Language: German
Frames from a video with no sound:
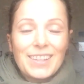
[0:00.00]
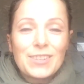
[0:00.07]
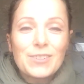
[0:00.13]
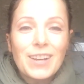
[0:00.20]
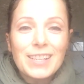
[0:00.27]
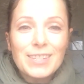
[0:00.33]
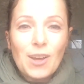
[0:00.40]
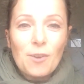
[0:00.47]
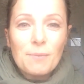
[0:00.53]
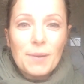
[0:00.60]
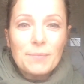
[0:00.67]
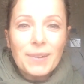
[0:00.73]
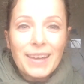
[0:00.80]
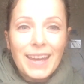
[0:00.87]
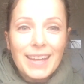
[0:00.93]
Du kannst auch mal
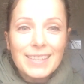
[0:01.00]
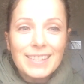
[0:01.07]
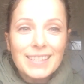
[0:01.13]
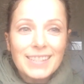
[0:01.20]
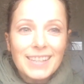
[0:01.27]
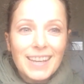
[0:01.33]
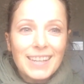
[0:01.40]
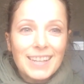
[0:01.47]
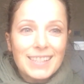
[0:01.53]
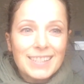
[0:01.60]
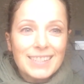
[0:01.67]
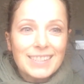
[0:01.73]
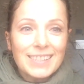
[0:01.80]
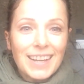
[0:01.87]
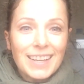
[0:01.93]
ein paar Herzchen da
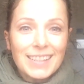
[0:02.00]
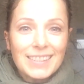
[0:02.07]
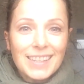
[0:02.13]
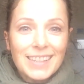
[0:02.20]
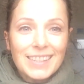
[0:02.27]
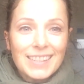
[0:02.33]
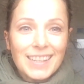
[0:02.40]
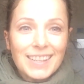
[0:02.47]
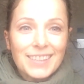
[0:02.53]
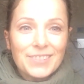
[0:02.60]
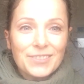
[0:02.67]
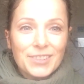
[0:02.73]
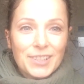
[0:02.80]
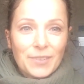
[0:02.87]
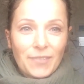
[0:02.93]
lassen. Danke, danke, danke.
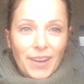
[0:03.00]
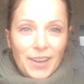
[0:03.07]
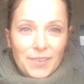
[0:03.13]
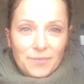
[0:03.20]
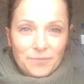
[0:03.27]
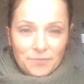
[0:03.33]
Wunderbar.